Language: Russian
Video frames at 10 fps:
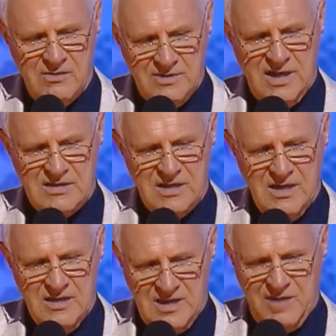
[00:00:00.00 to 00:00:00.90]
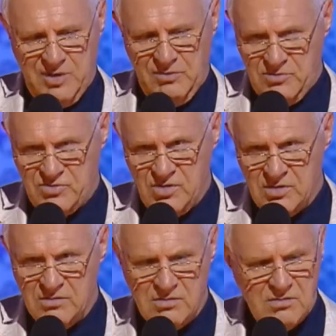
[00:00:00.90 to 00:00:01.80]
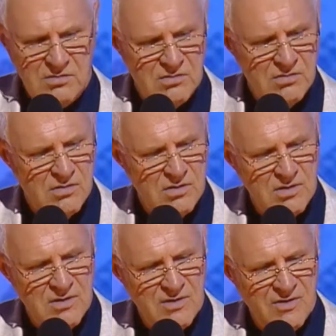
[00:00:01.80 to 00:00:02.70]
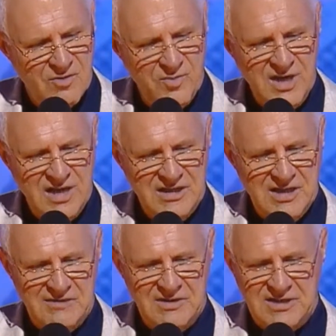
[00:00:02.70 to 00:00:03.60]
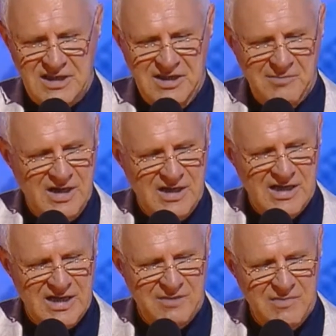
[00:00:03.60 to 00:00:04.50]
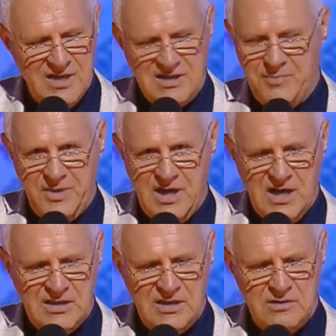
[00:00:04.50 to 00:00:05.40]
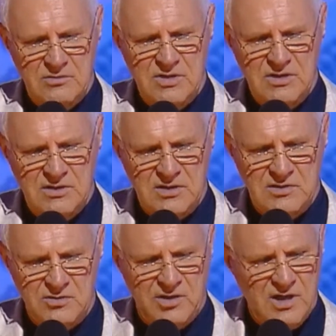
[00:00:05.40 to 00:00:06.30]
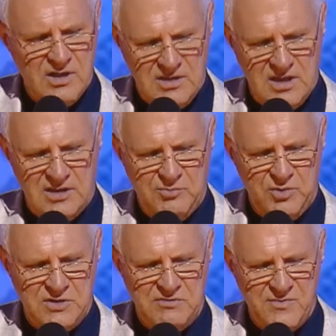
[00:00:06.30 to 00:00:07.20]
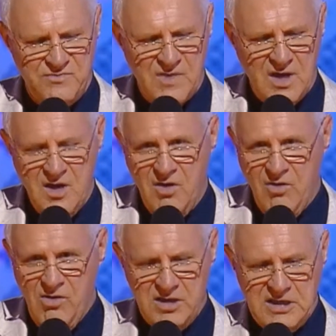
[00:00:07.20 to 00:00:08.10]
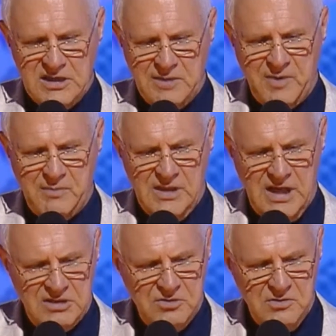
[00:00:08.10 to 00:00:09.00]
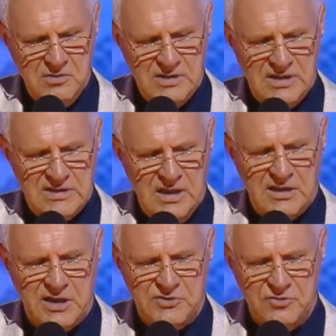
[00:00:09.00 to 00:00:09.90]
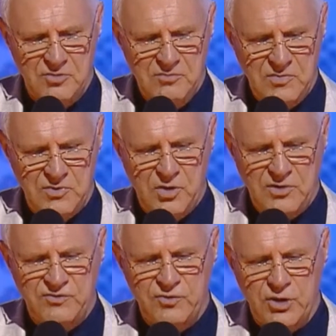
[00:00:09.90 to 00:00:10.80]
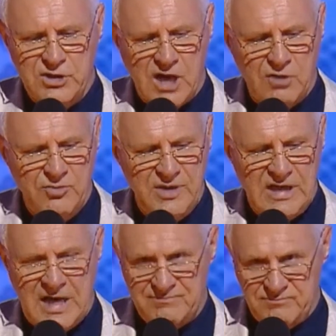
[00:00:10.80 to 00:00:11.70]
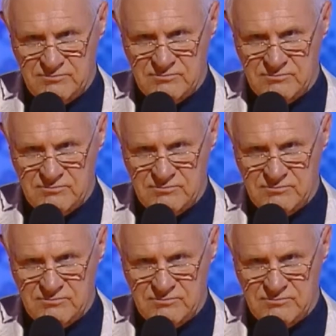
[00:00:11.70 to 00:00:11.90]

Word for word: У нас наоборот все. У меня недавно с одним олигархом неприятная случилась история на этой почве. Он где-то по блату достал костюм, точь-в-точь, точь, как у меня.